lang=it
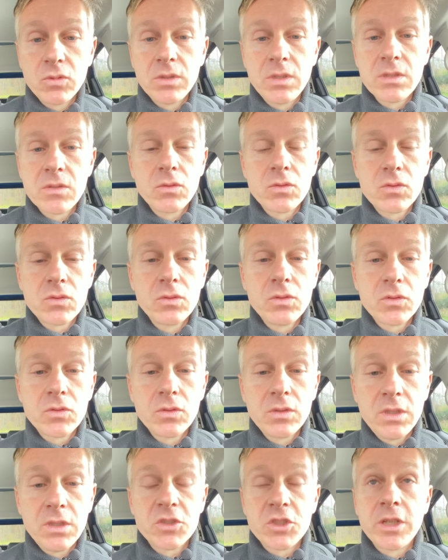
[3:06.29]
Quindi se uno
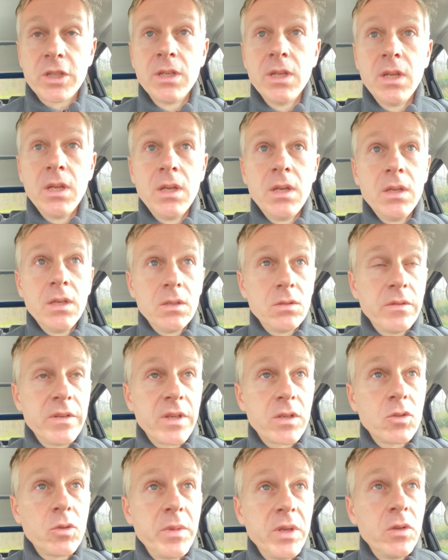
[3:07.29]
studioso dice il
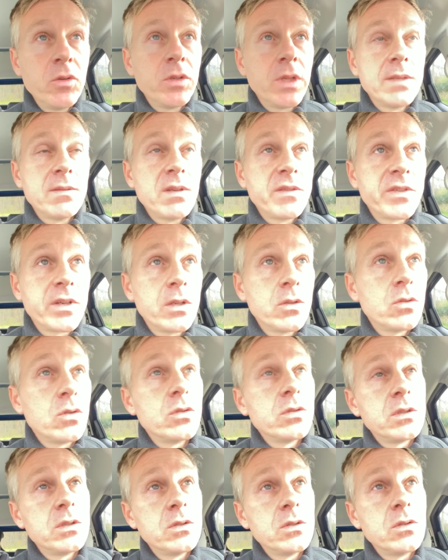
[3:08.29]
governo Meloni deve fare i
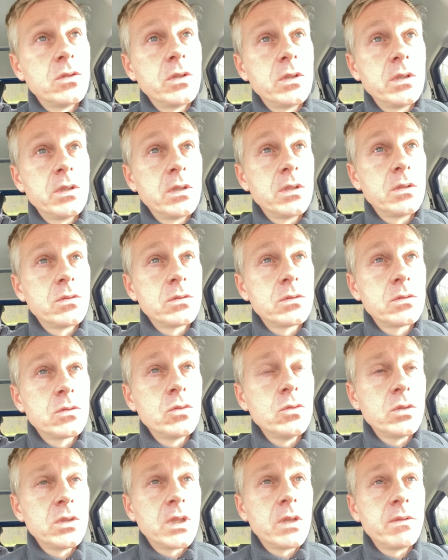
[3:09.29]
conti con eh,
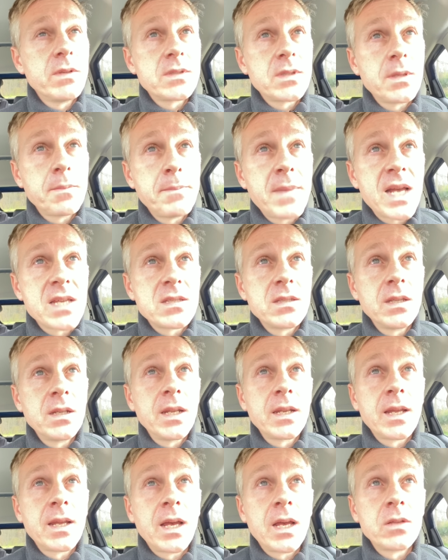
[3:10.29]
tutte queste basi
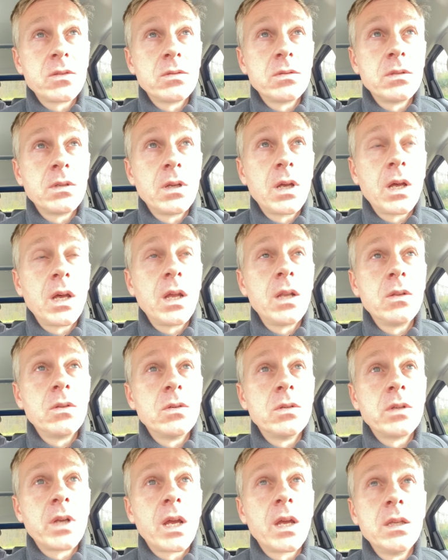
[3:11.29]
della Nato,
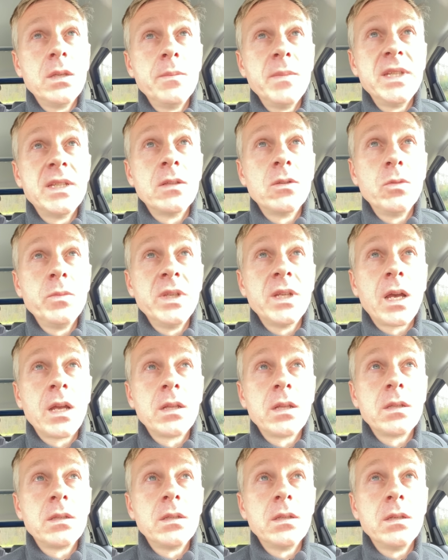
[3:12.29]
allora i media
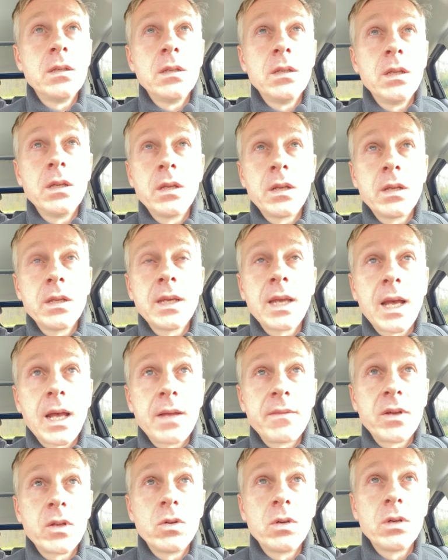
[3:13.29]
dominanti ne
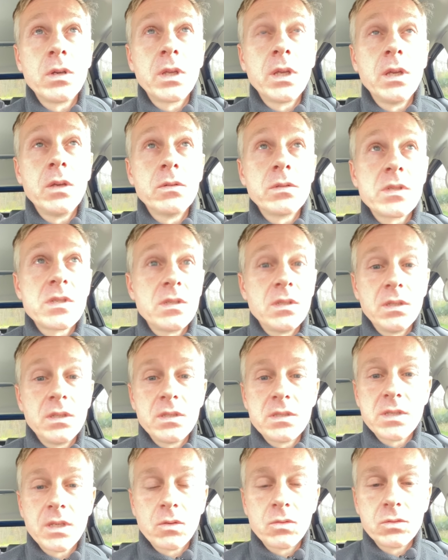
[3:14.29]
ricavano che
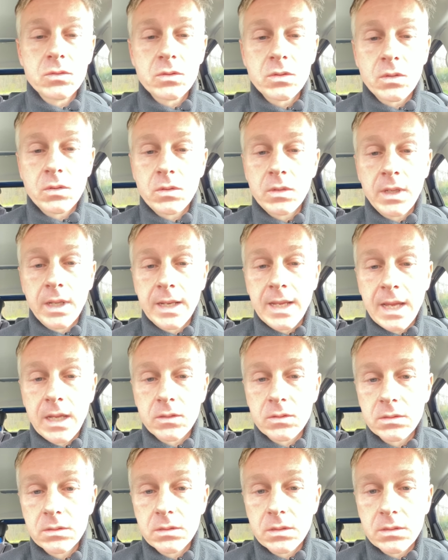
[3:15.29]
Orsini sia contro la
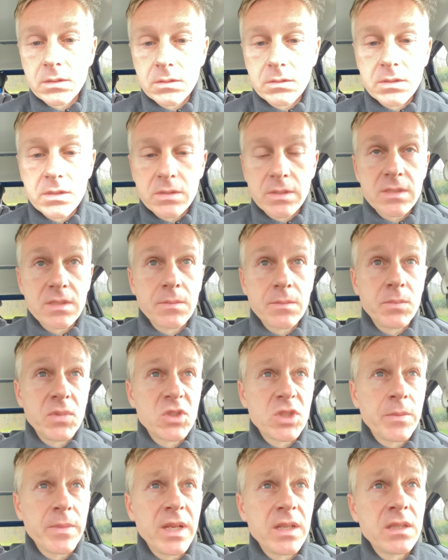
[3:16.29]
Nato. No, questo è
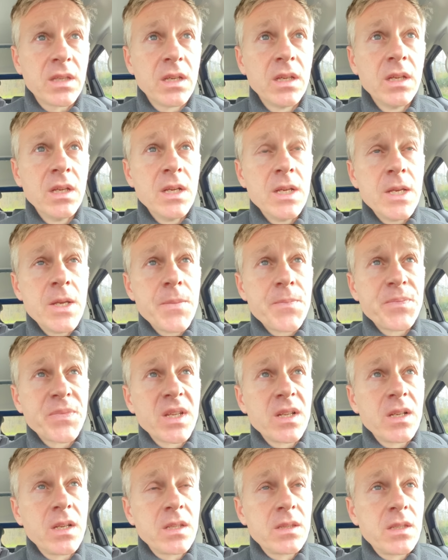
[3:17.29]
semplicemente
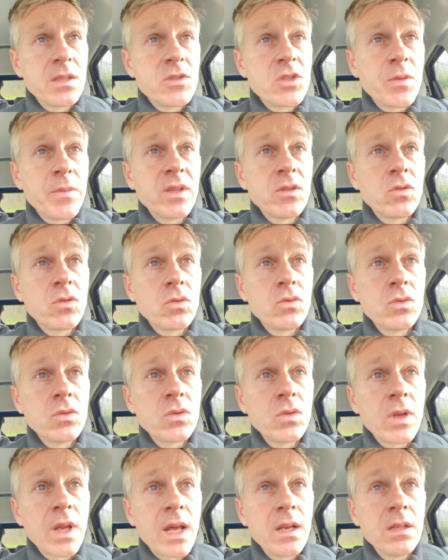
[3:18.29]
l'atteggiamento
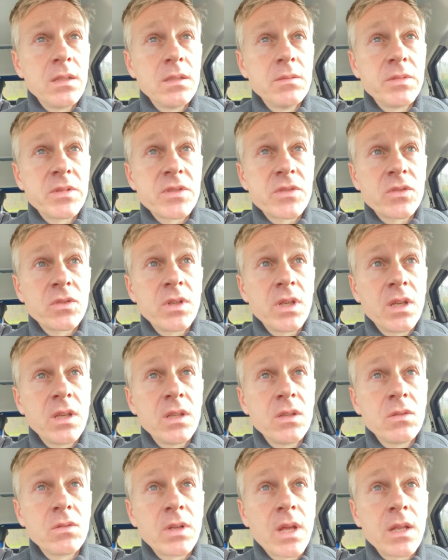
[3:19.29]
culturale di persone
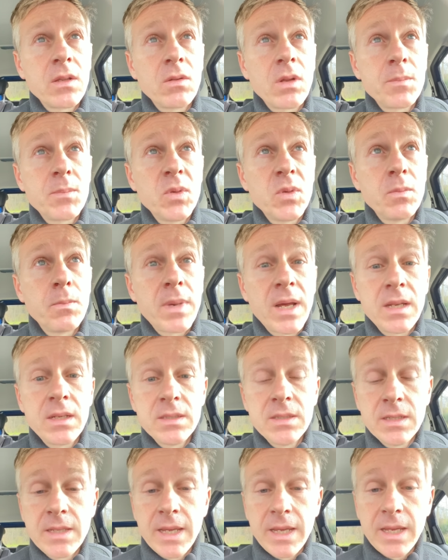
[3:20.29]
che non hanno la più
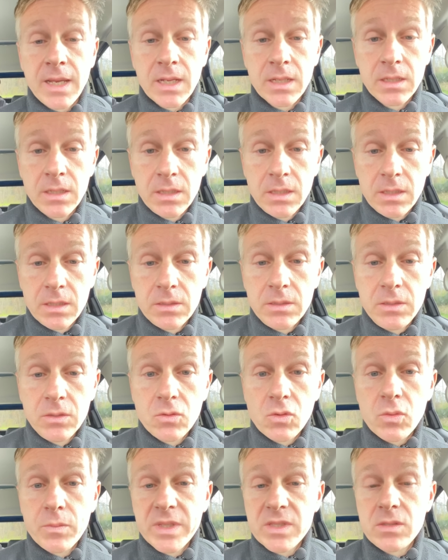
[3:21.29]
pallida idea di
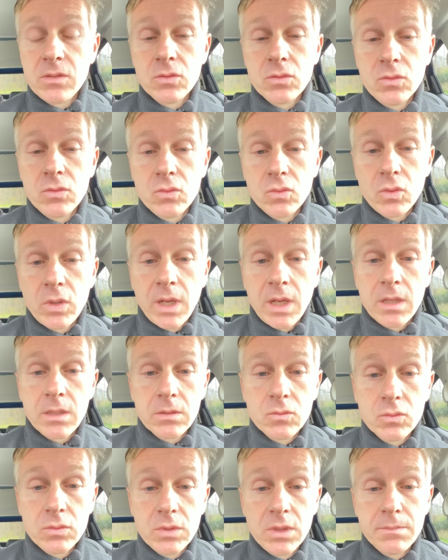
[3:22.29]
come si conduca
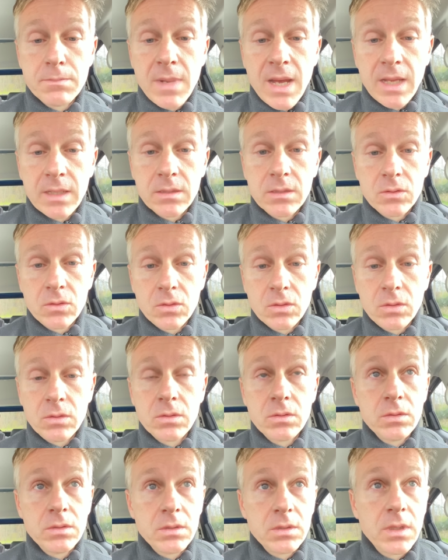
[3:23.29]
un
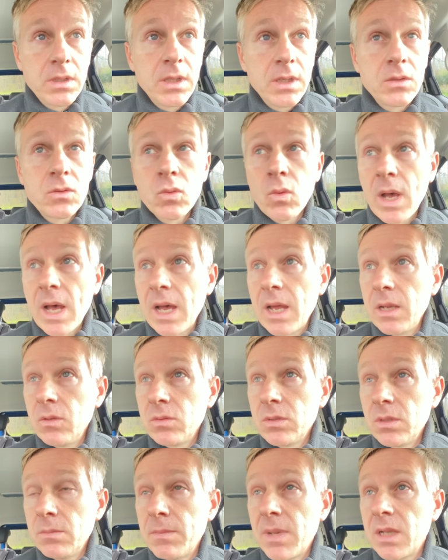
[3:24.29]
dibattito intellettuale,
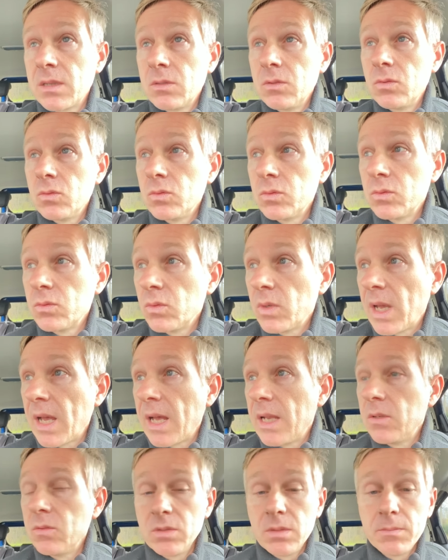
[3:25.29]
un dibattito
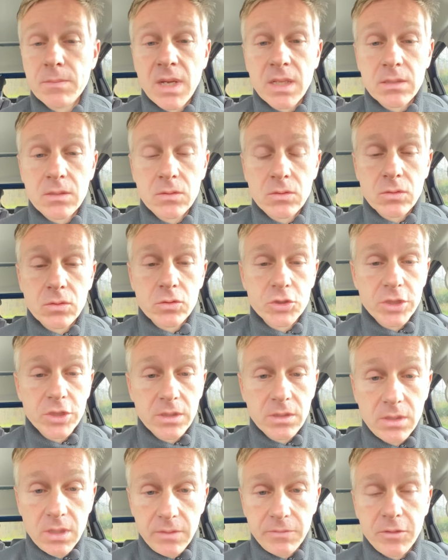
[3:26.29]
culturale, un dibattito
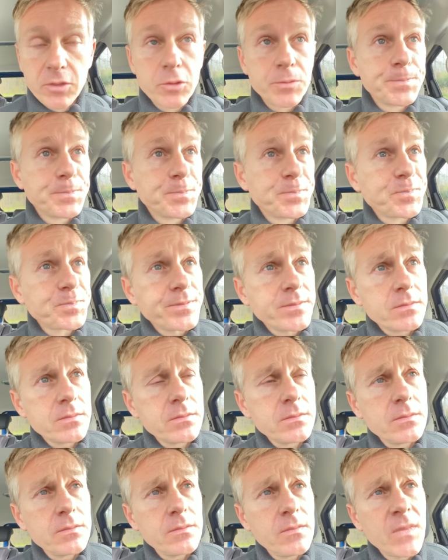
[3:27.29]
scientifico.
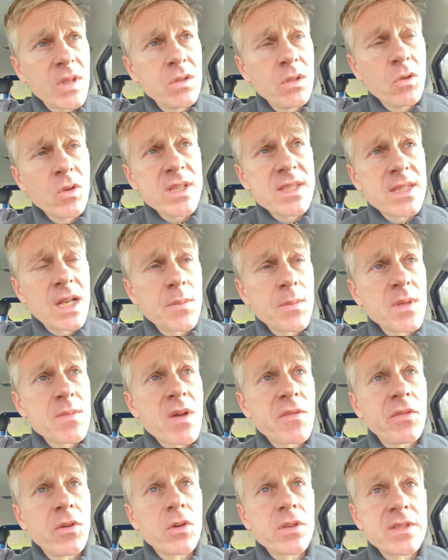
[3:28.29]
Quindi questa è la
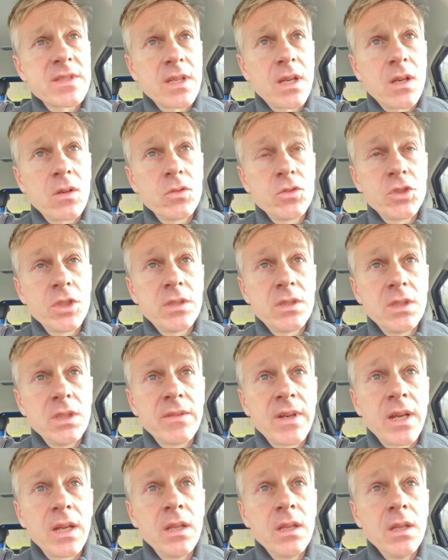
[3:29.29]
prima forza
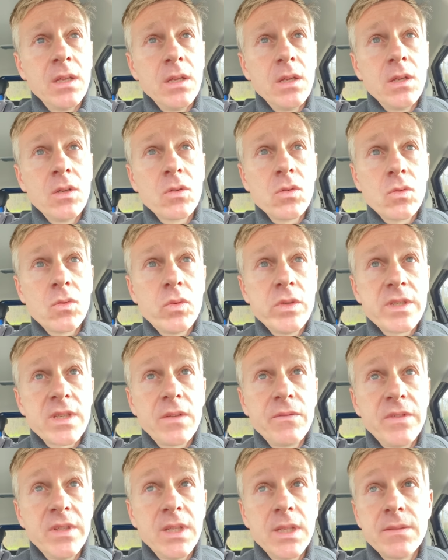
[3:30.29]
oggettiva con cui
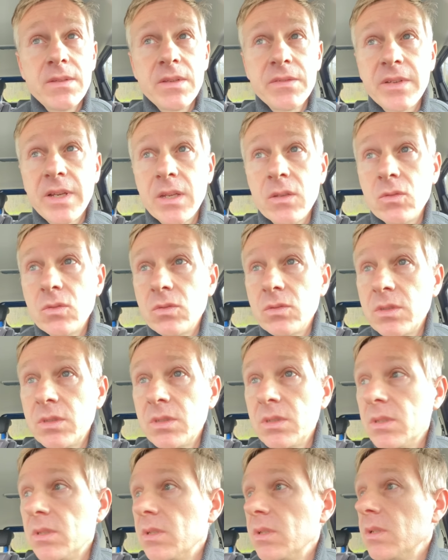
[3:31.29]
Salvini deve fare i
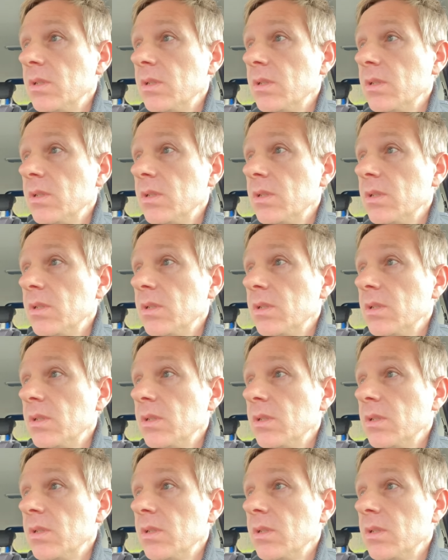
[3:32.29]
conti.